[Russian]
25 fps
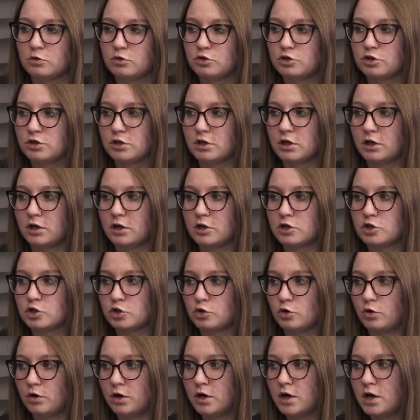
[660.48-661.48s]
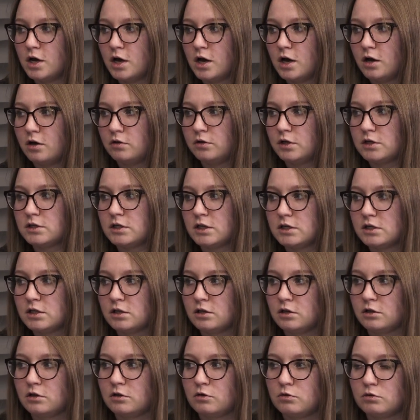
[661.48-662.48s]
очень хорошо. У нас
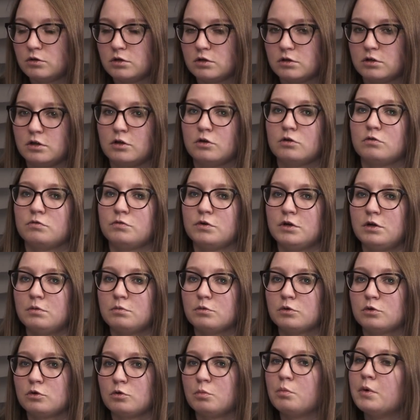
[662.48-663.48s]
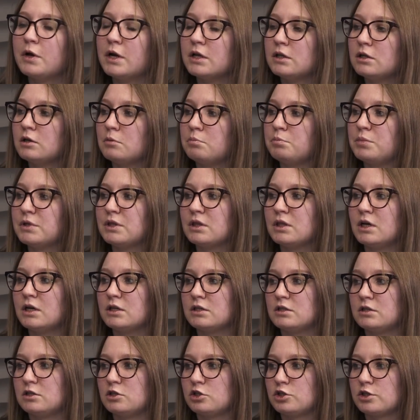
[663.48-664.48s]
один рекрутер дает выработку порядка
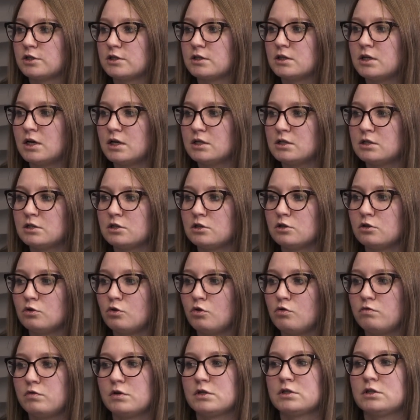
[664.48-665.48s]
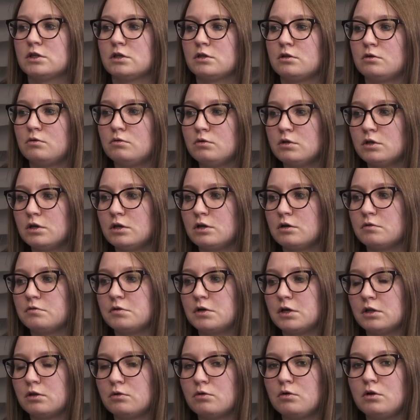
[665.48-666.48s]
15-16 новых сотрудников,
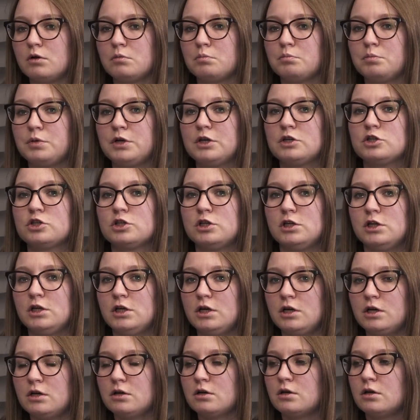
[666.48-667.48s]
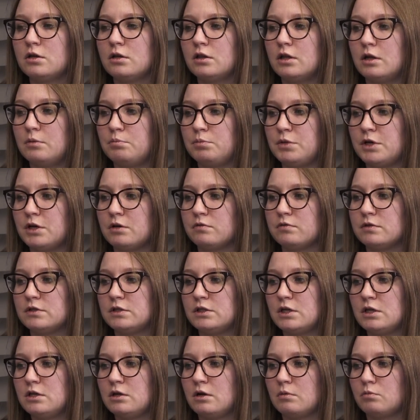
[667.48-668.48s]
которые пришли на первый
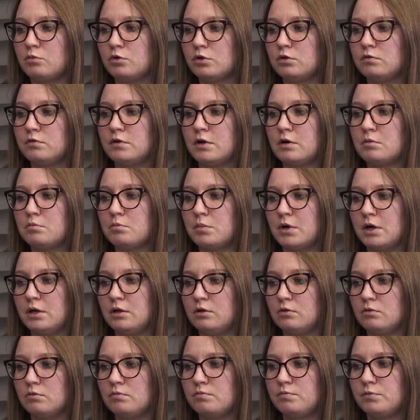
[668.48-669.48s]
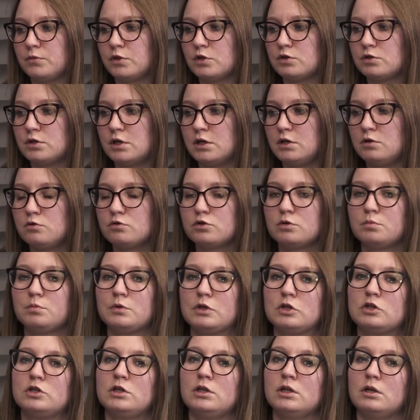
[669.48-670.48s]
день работать в компанию. То есть они уже
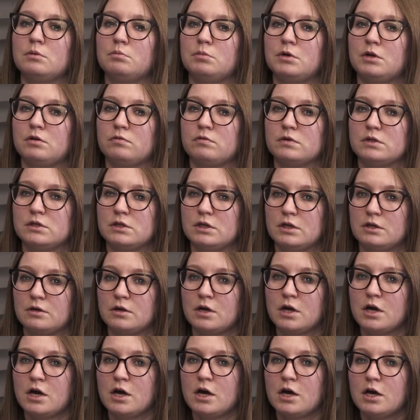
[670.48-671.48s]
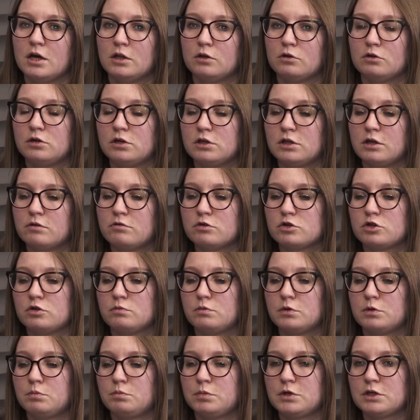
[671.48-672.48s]
пришли на первый день. Но для того,
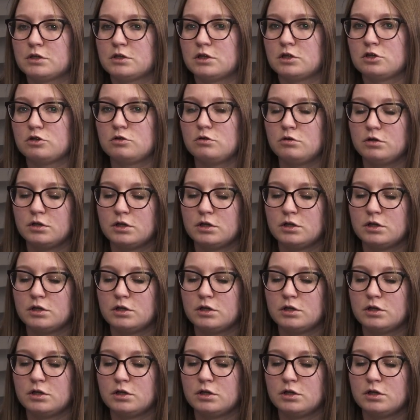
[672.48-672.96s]
чтобы это произошло,